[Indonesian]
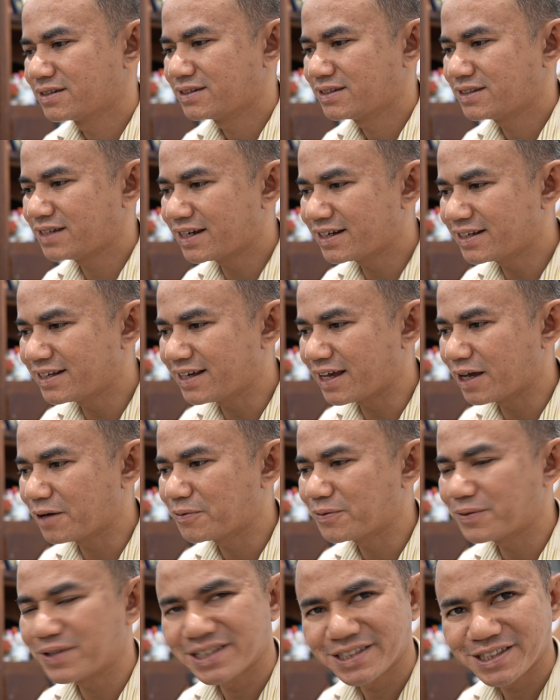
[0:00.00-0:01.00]
cari
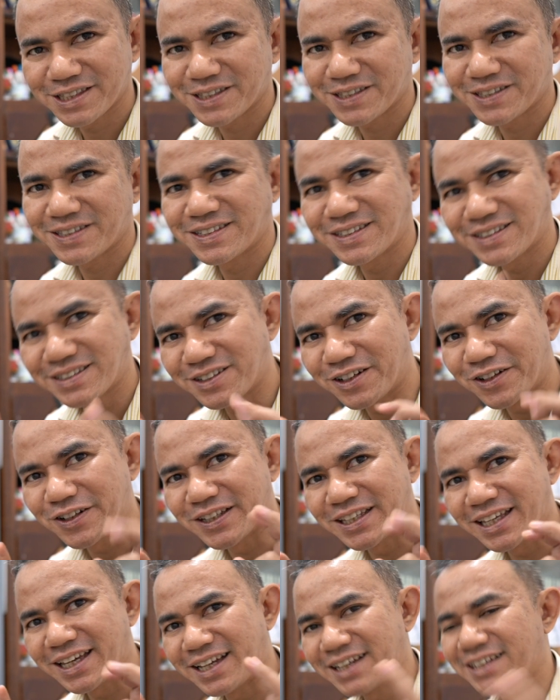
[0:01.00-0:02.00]
fx0
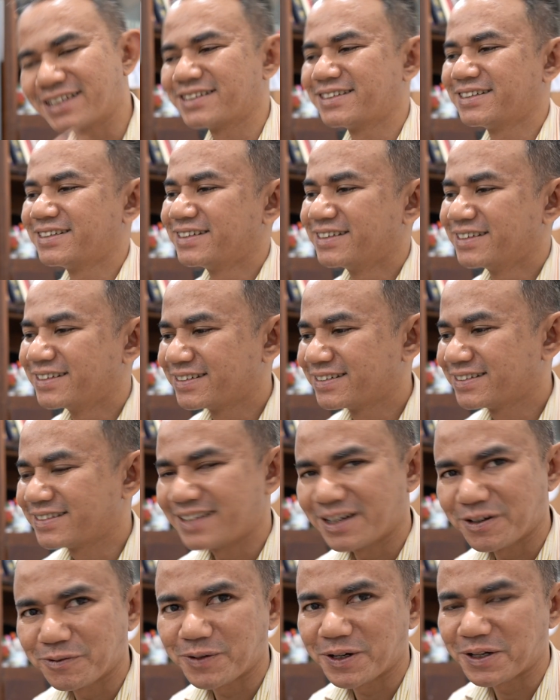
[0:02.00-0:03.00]
nya
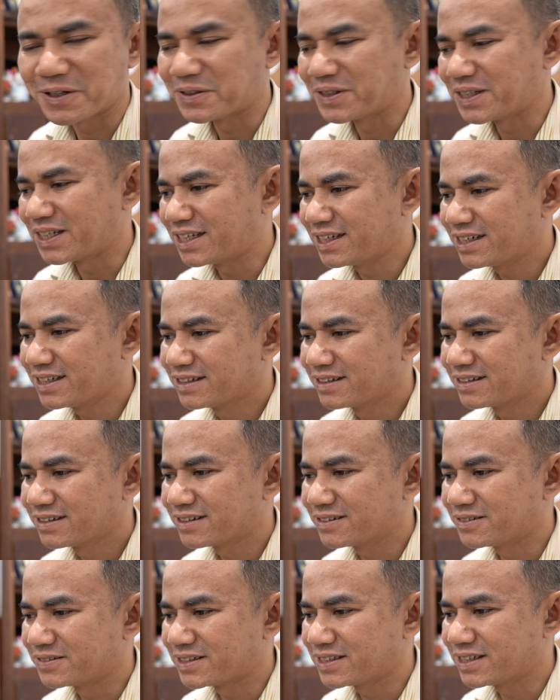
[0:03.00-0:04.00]
yang baru ini
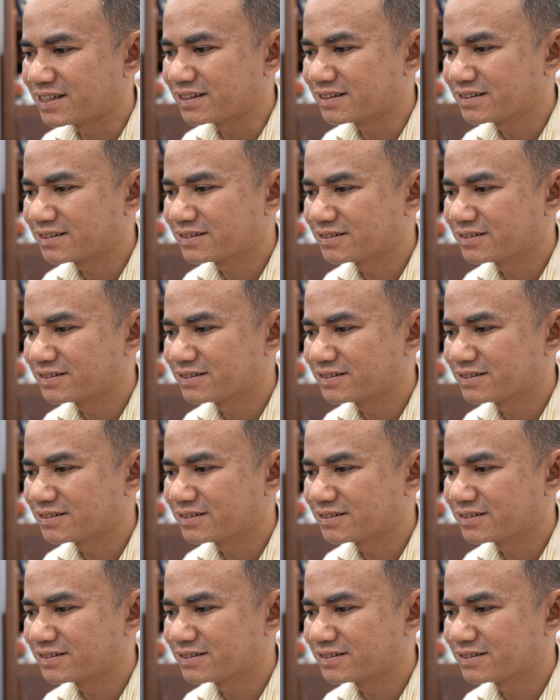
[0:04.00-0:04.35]
kemudian